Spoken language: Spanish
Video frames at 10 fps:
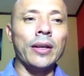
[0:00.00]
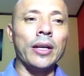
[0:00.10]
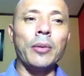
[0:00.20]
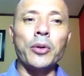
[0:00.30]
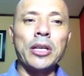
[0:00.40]

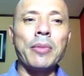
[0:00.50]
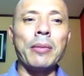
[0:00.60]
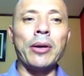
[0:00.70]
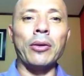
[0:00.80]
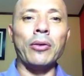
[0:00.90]
eh, pues a mi
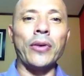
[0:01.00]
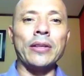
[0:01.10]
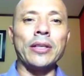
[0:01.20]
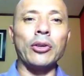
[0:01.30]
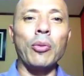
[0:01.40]
hermano
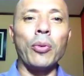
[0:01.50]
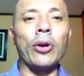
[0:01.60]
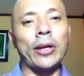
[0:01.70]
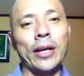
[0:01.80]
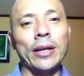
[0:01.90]
Francisco,
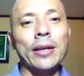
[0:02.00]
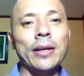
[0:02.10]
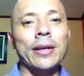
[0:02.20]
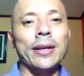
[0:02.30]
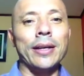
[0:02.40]
porque,
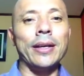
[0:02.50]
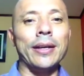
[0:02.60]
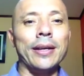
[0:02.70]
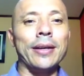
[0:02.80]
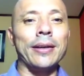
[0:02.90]

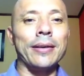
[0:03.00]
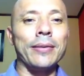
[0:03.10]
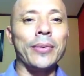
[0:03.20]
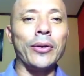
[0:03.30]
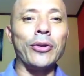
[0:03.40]
eh,
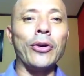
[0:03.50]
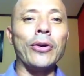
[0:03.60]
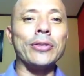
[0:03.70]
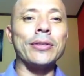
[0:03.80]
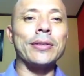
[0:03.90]
bueno,
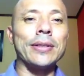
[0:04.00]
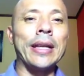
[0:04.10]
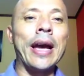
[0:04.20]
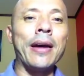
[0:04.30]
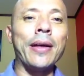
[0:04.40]
Dios
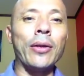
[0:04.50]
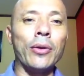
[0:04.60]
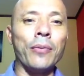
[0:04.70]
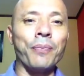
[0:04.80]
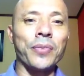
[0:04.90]
le ha
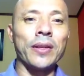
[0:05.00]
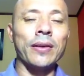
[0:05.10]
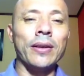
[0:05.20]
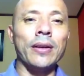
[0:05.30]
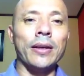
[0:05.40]
dado
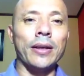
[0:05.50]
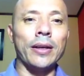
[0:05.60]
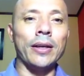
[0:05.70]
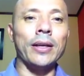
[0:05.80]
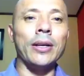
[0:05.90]

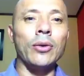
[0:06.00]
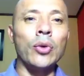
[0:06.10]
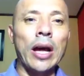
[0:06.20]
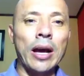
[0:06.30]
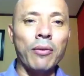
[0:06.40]
eh,
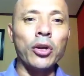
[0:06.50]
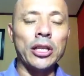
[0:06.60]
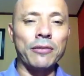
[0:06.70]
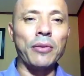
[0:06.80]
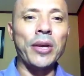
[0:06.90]
una
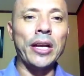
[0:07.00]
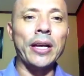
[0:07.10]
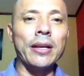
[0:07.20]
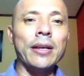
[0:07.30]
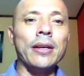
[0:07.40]
bonita
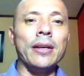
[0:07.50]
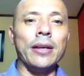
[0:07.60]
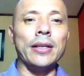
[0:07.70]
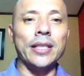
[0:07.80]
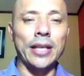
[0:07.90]
familia,
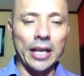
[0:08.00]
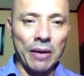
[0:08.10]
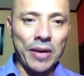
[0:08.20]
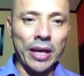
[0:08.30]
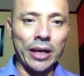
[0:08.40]
así que
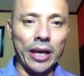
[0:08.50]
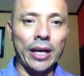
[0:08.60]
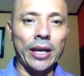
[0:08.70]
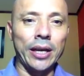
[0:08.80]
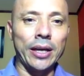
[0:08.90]
qué bien
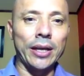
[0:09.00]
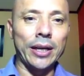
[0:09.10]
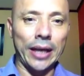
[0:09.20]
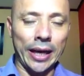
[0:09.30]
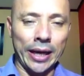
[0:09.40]
que,
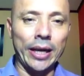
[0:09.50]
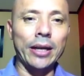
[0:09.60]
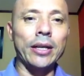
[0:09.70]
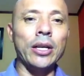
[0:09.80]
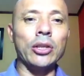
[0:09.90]

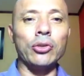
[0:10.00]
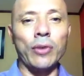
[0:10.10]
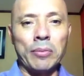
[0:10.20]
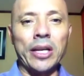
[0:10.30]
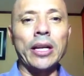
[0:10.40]
él y su
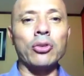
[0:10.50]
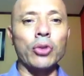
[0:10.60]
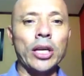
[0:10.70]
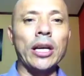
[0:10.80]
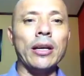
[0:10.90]
familia,
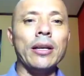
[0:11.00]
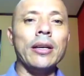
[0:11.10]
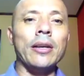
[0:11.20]
su hija,